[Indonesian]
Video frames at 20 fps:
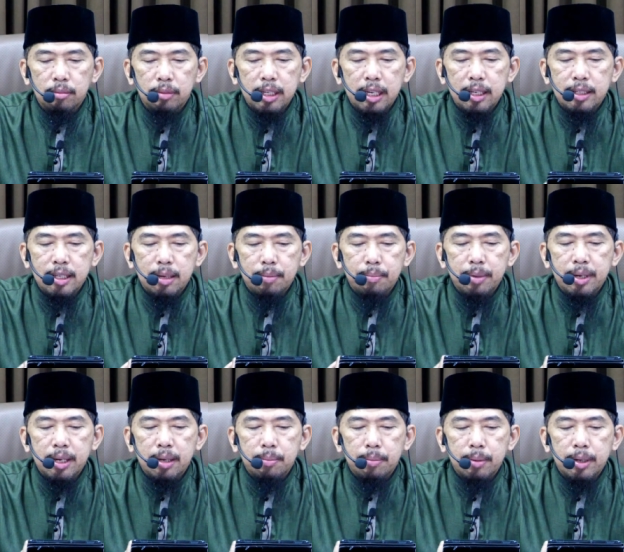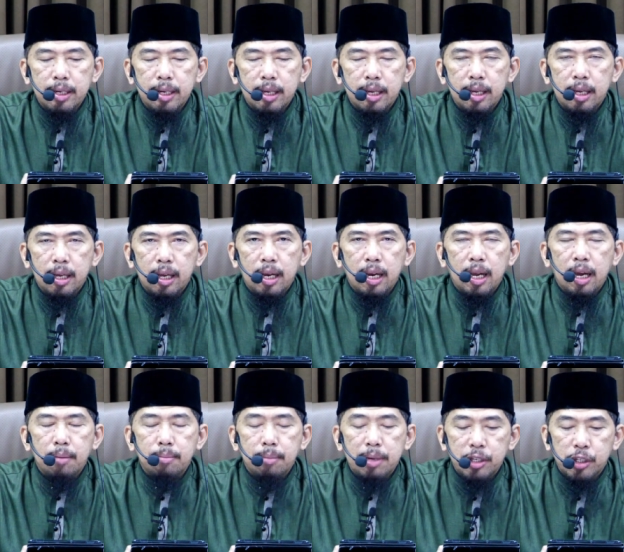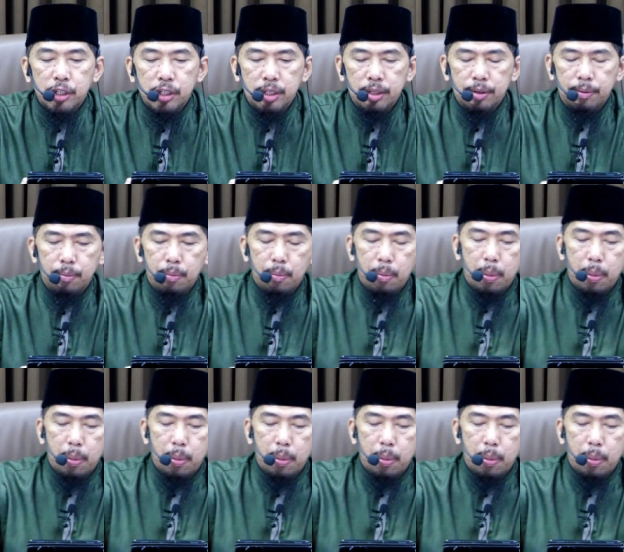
yang sampai kepada Al-A'mash.